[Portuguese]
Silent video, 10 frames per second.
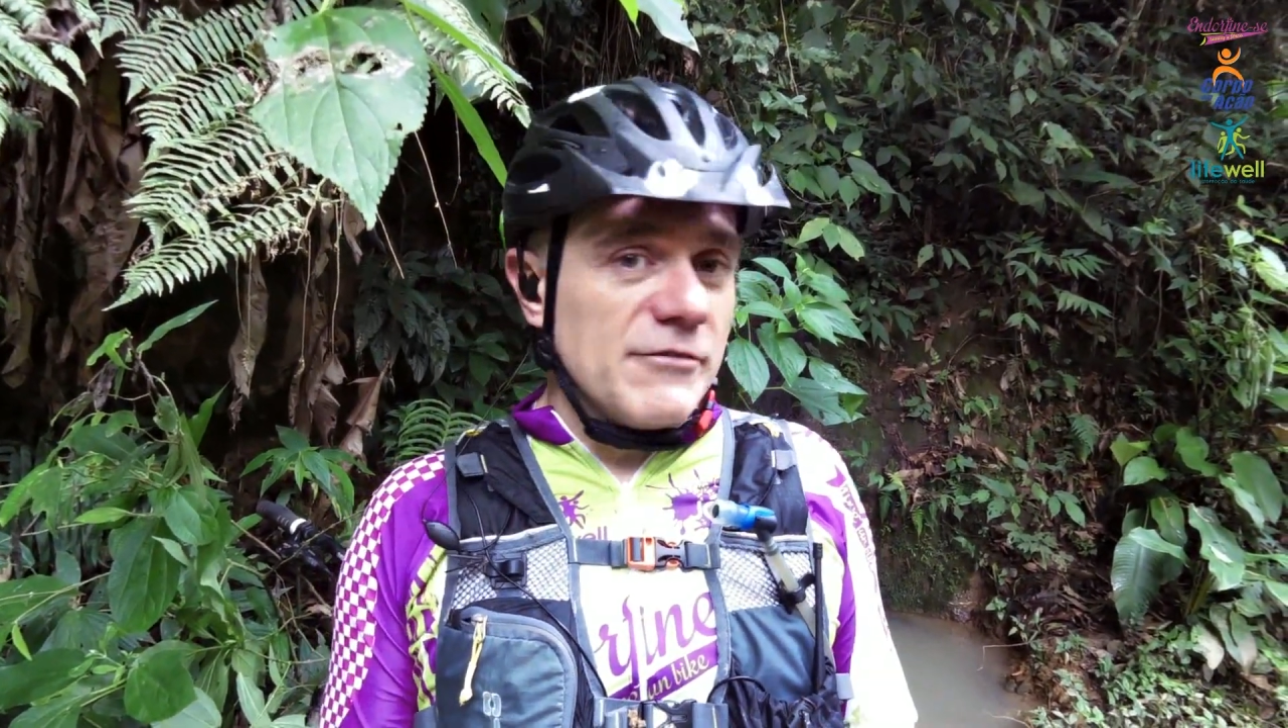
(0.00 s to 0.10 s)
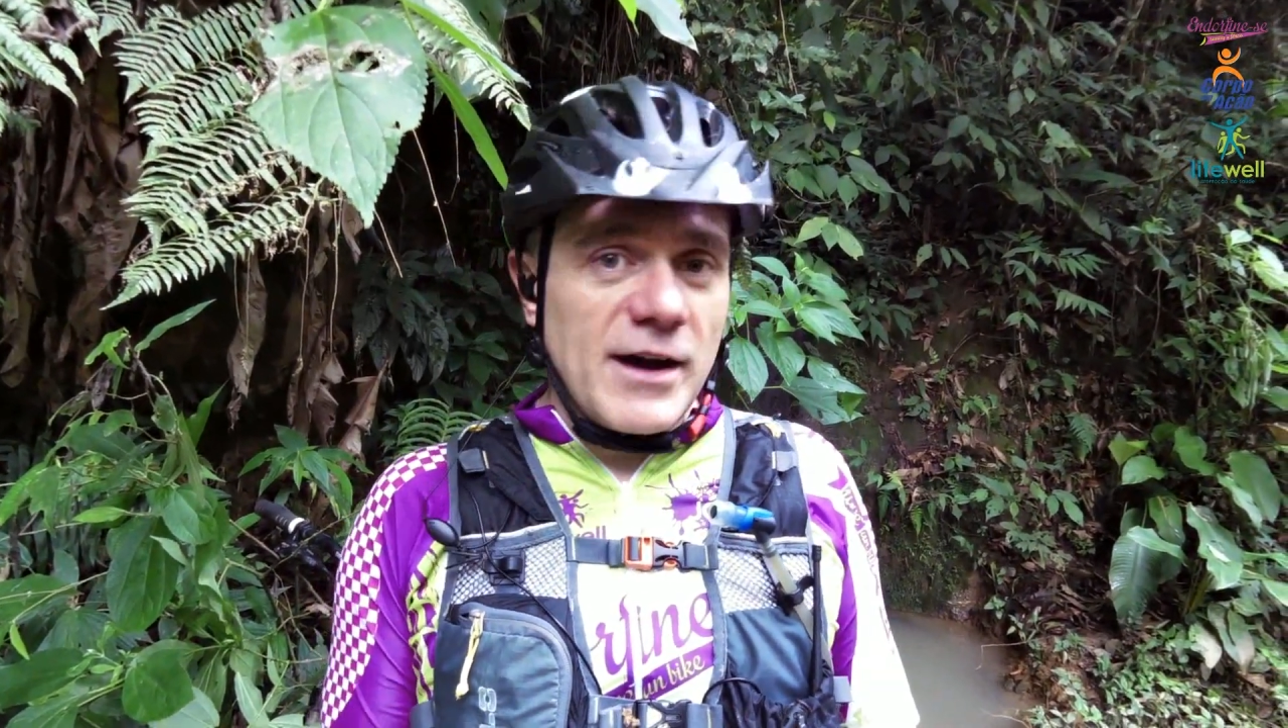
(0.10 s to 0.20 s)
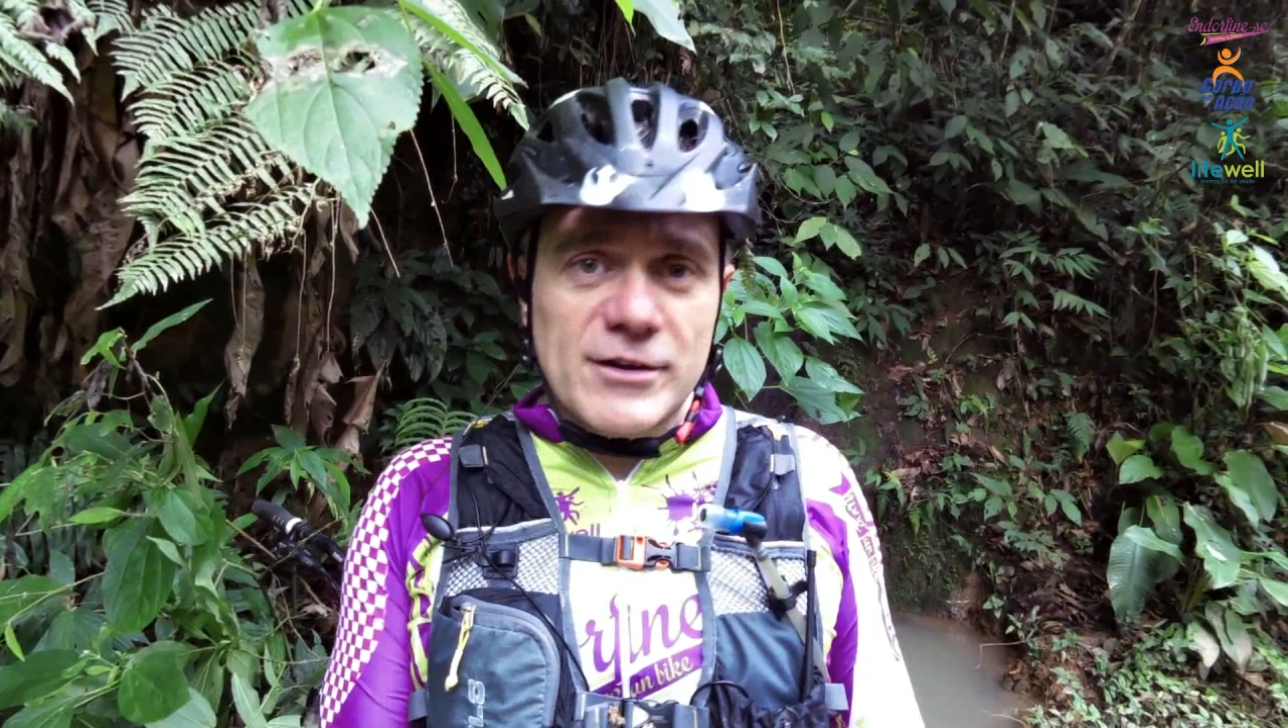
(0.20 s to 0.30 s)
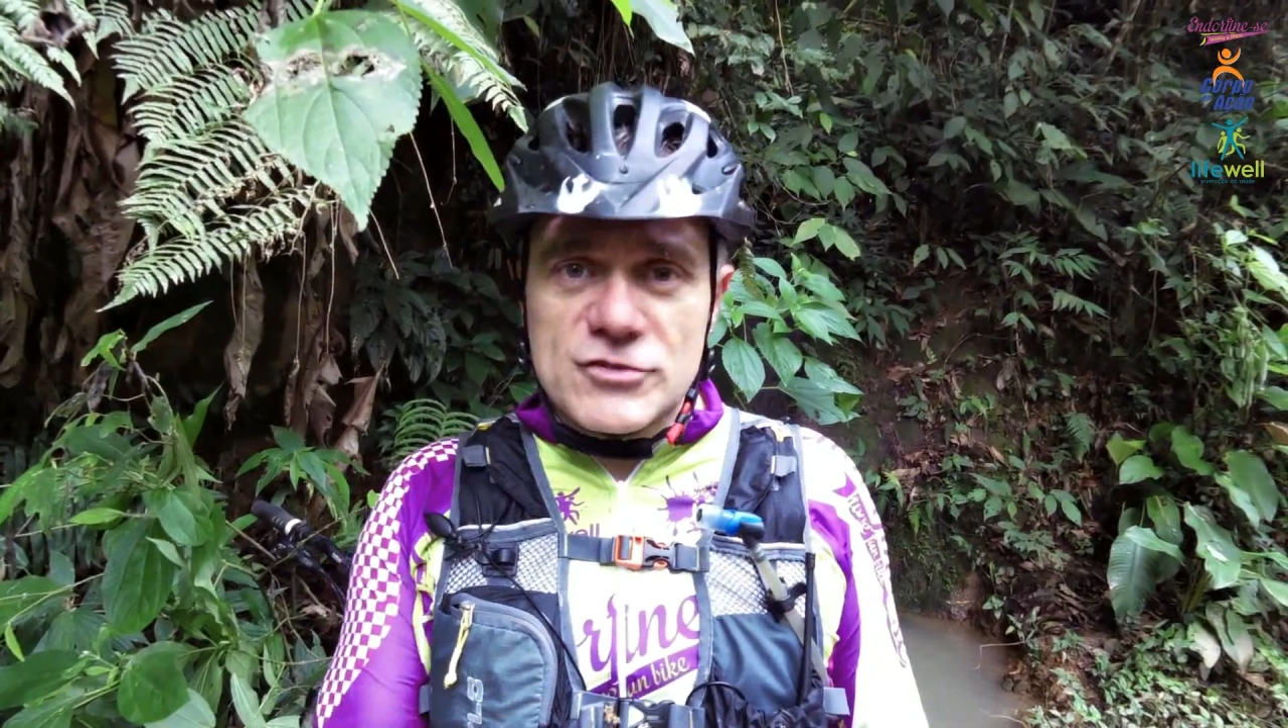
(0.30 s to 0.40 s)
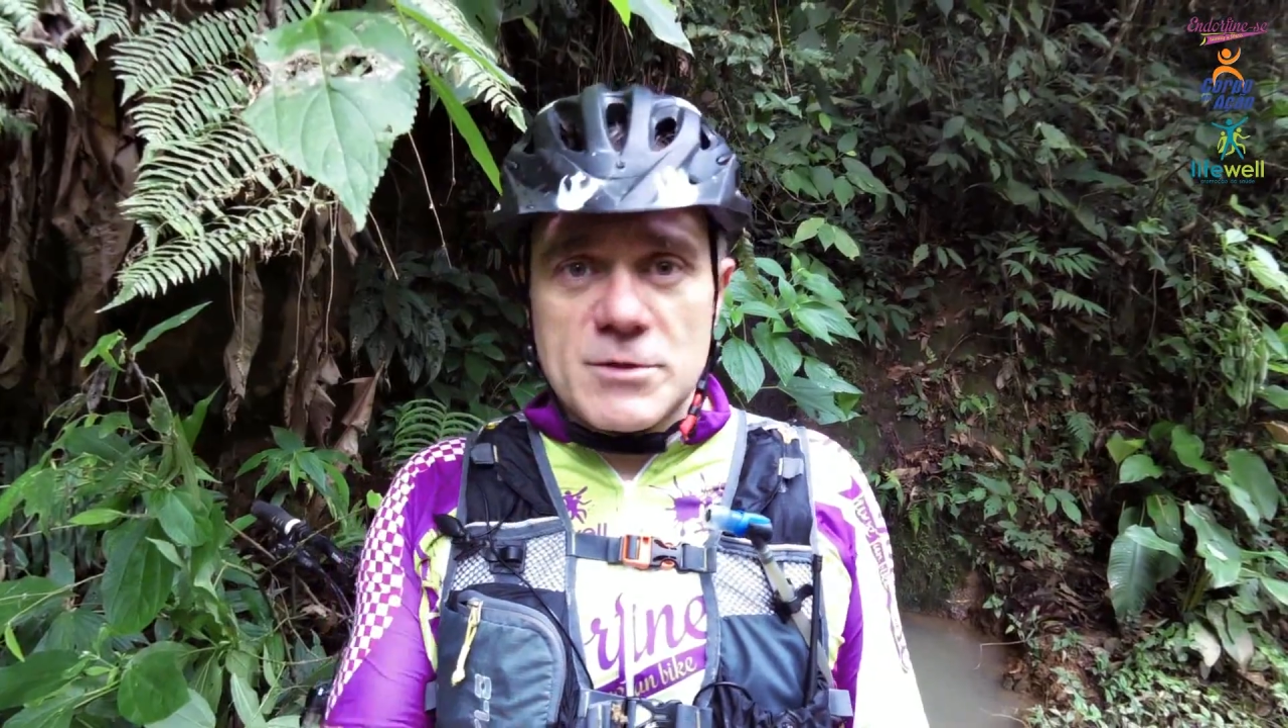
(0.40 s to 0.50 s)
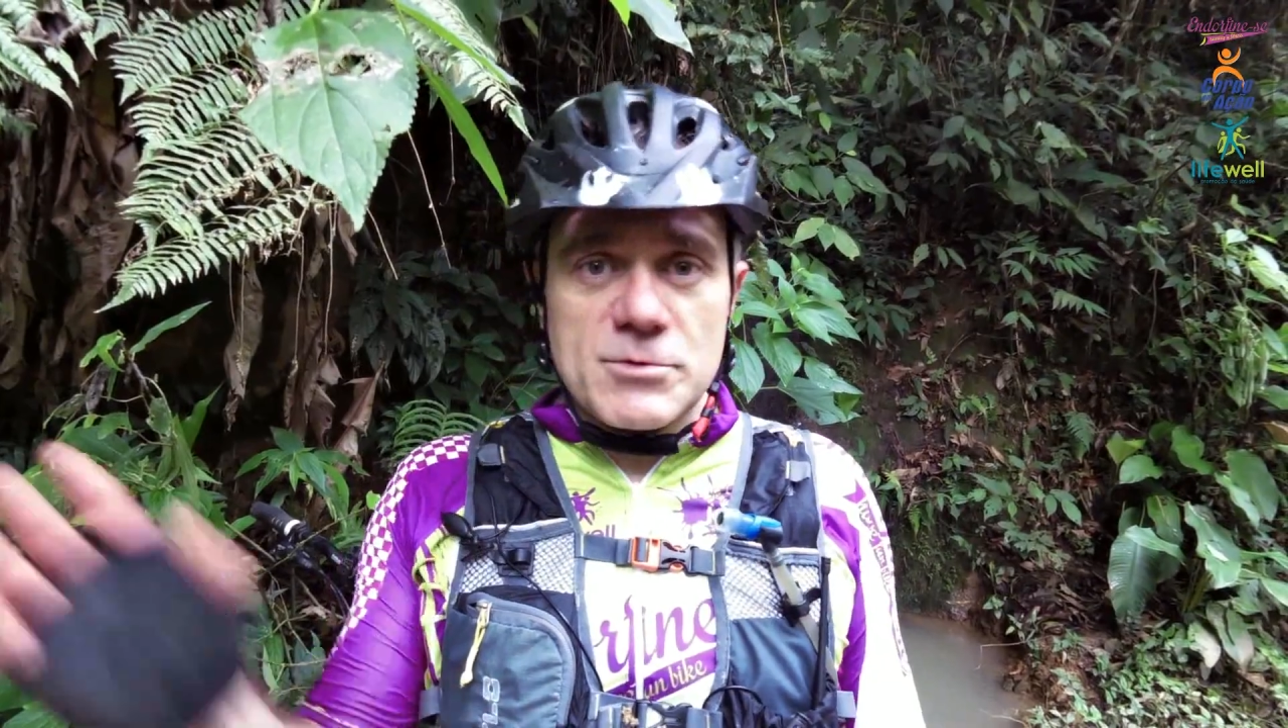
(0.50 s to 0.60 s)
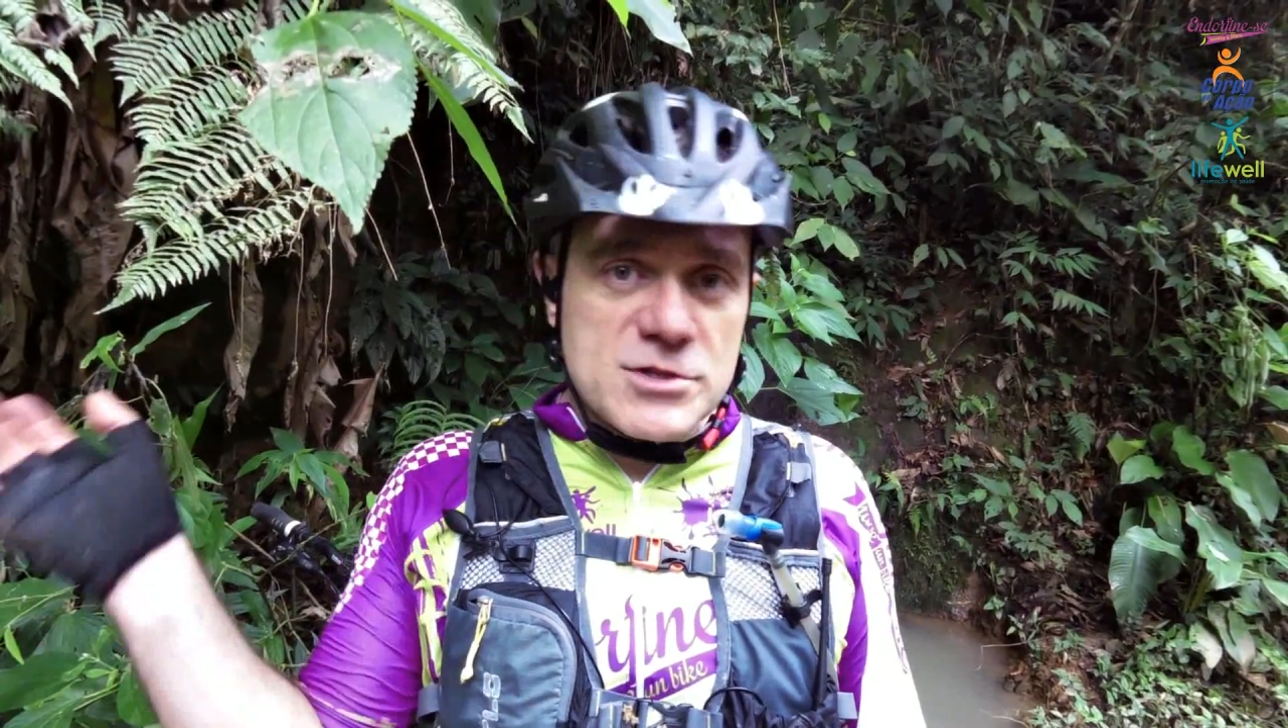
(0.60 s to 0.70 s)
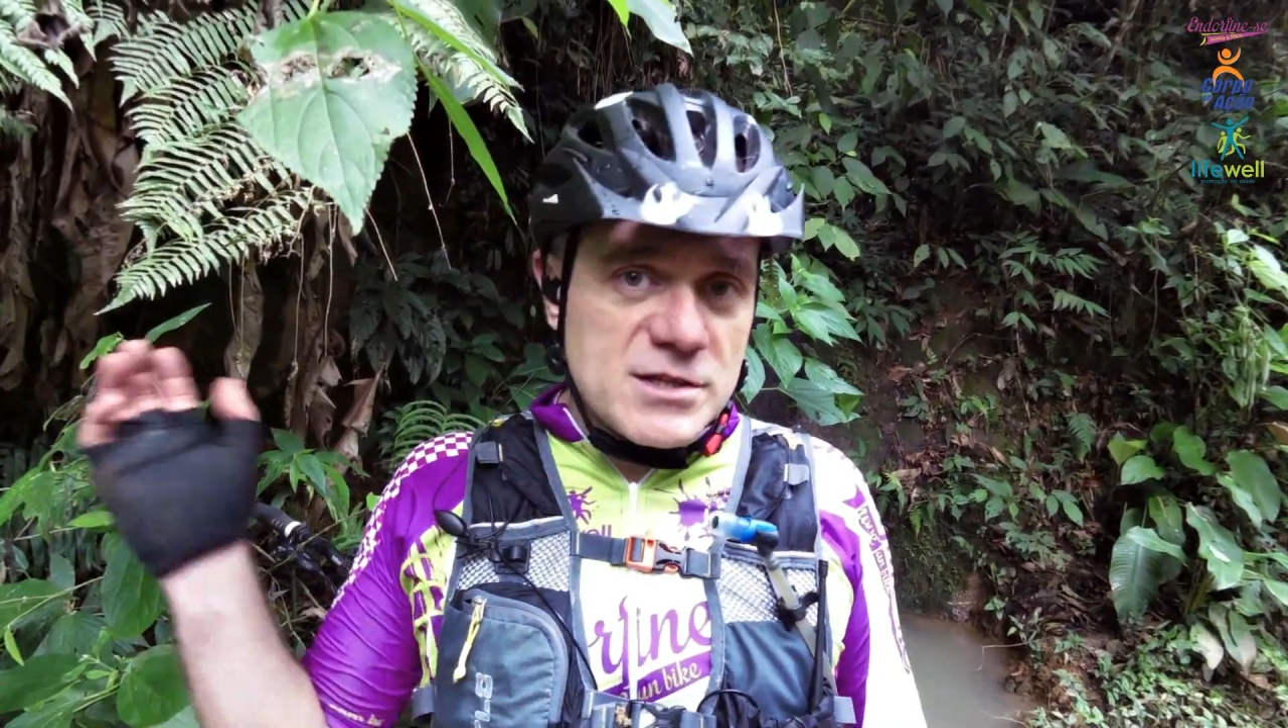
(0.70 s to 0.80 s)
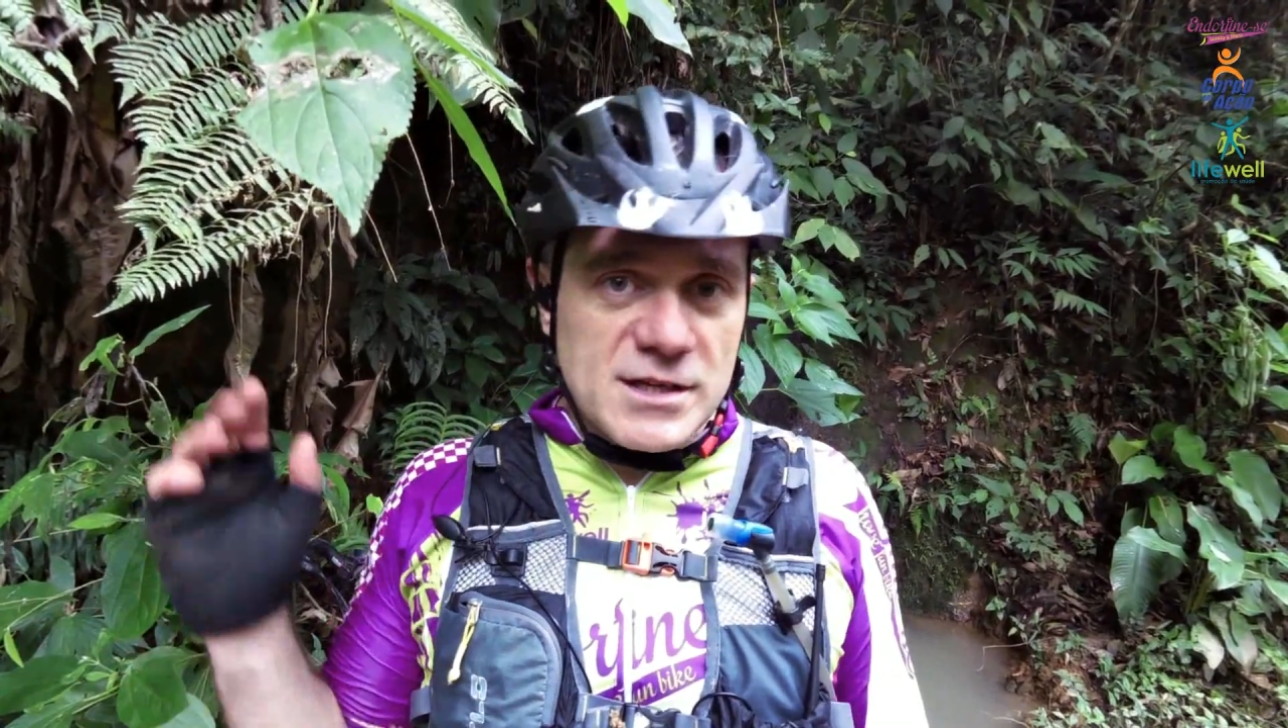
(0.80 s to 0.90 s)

vários tipos de